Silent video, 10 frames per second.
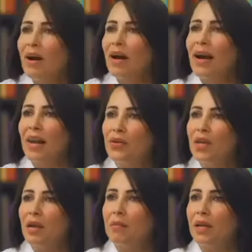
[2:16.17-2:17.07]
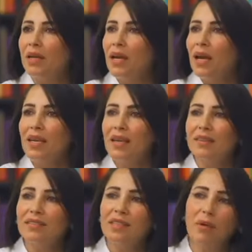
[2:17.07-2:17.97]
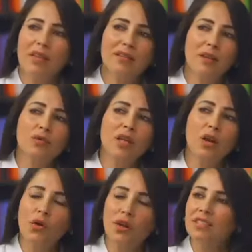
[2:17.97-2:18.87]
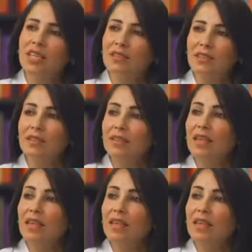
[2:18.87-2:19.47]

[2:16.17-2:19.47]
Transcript: no le baja la fiebre, y el sistema de salud te lo rechaza,